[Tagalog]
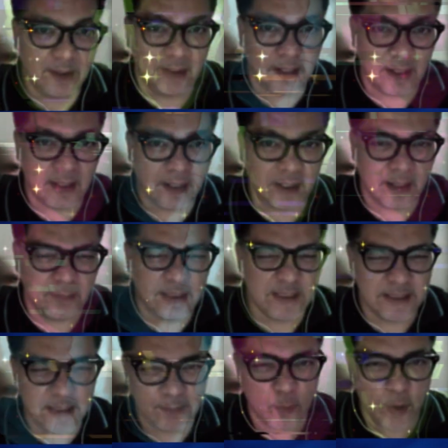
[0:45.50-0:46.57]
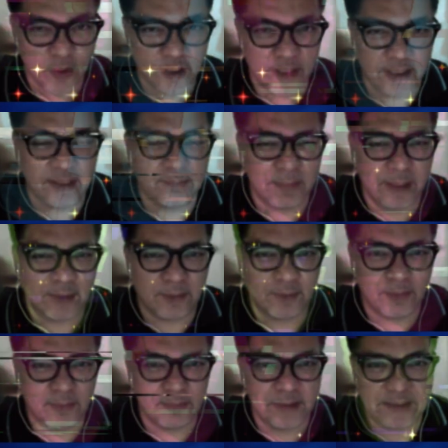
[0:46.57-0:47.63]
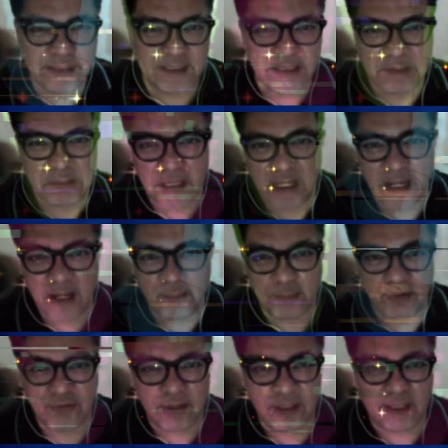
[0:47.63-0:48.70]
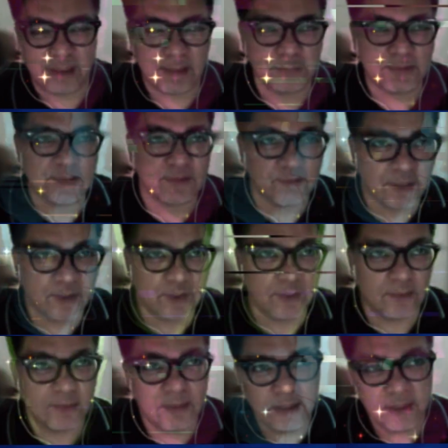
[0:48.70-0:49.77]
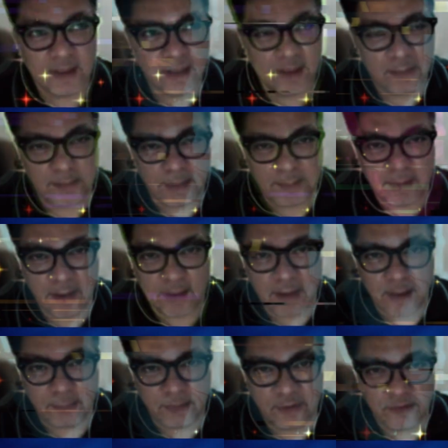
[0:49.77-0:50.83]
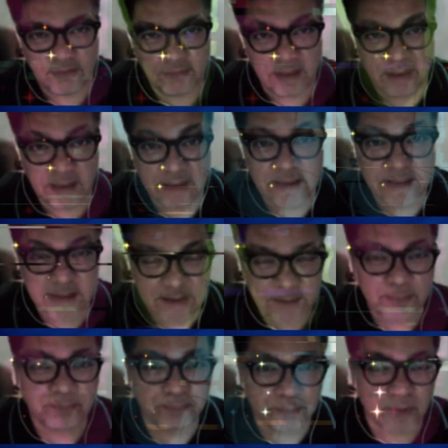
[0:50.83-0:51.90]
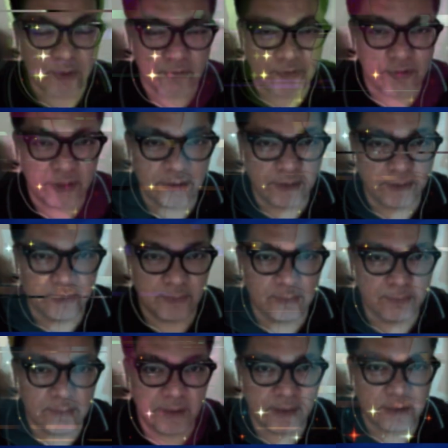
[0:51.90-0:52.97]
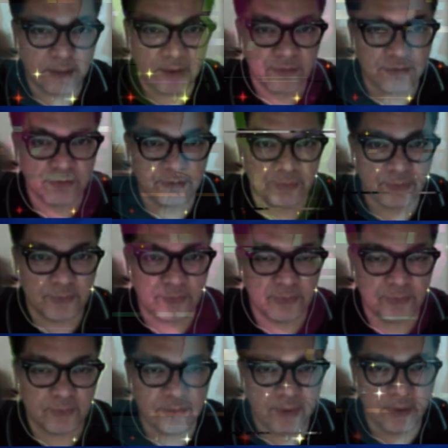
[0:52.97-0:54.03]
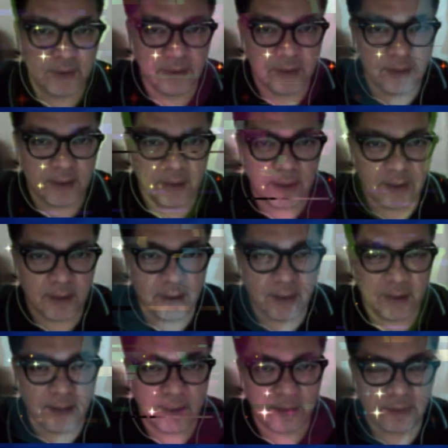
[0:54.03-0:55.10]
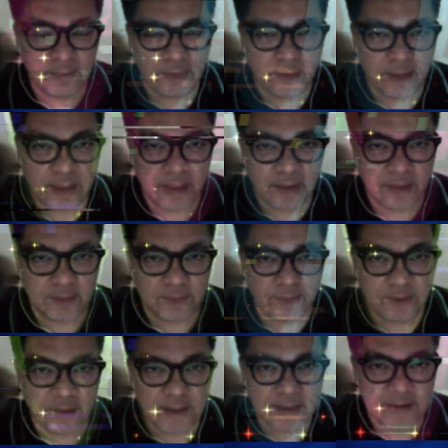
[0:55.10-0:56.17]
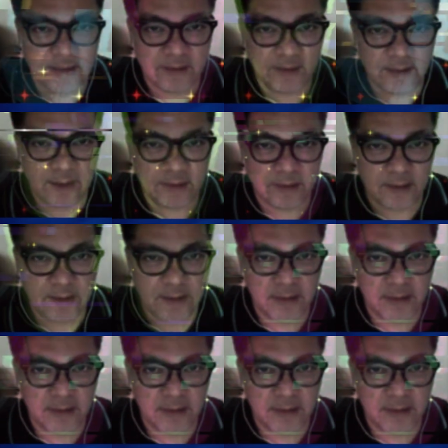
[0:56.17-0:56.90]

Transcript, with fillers: Uh, minsan wonky, pero minsan hindi naman kailangan perfect eh. Tapos sa video, maybe a couple of minutes of video will be enough to uh, you know, create a Entonces, totally synthetic.